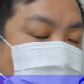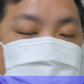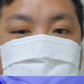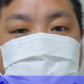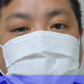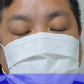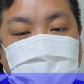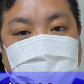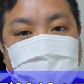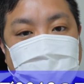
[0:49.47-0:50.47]
あとは
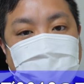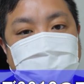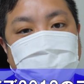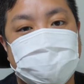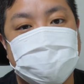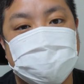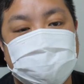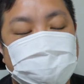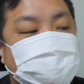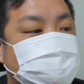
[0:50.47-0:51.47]
ね、あのー、
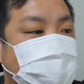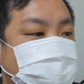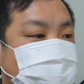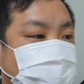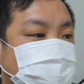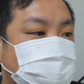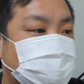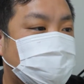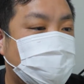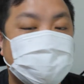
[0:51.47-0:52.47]

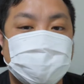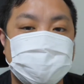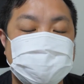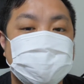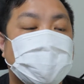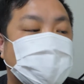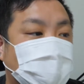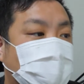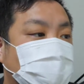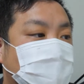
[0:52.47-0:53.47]
ドキュメンタリー映画の主題
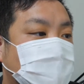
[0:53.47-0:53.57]
歌、